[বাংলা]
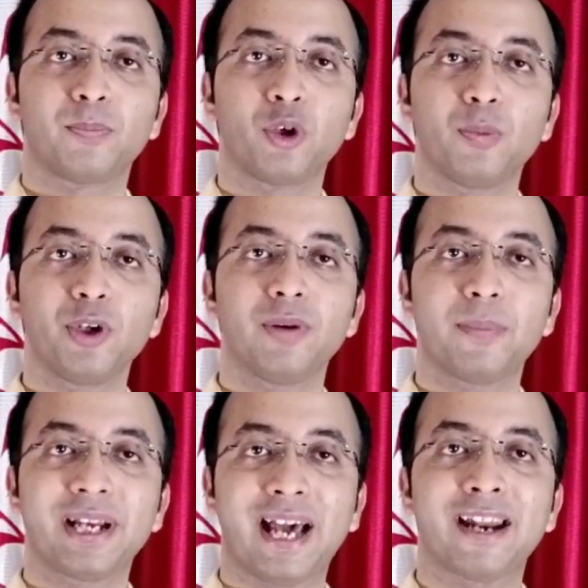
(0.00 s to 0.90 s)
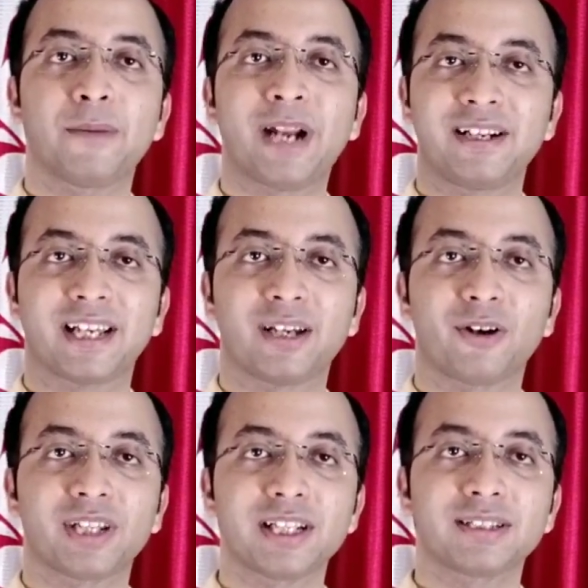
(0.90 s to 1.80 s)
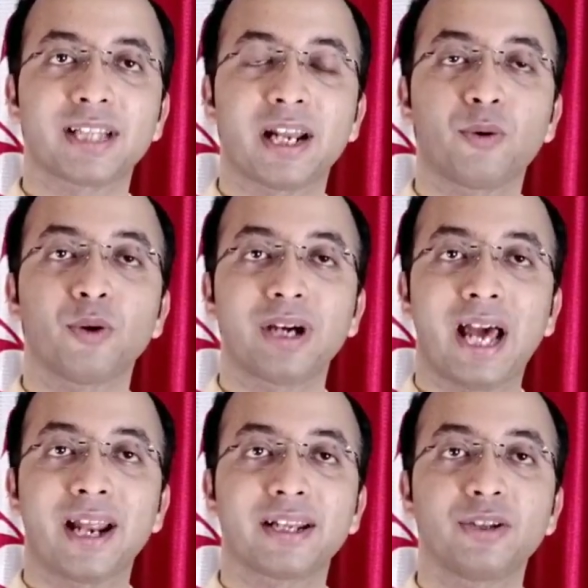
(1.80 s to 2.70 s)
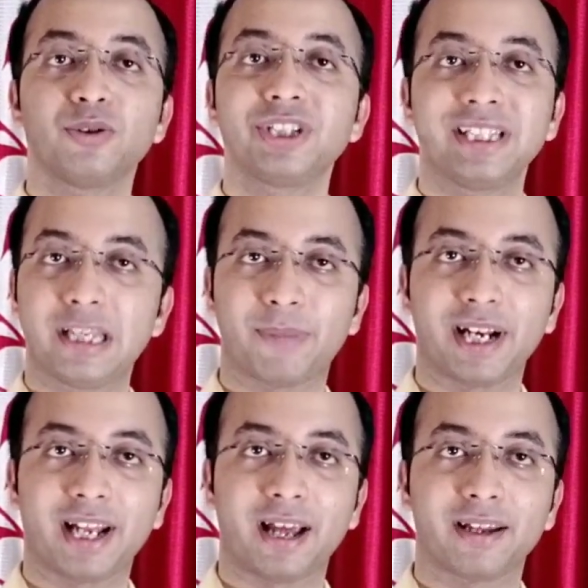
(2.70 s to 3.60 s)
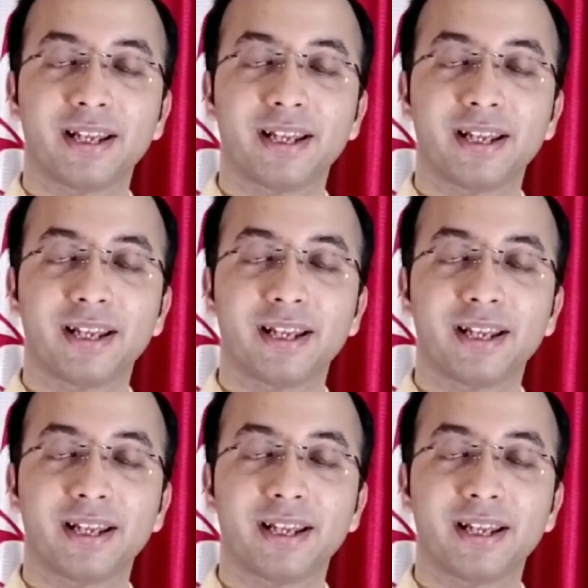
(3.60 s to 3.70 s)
পুরোপুরিভাবে কালার ব্লাইন্ড থাকে অর্থাৎ তারা কোনো কালার কিন্তু চিনতে পারে না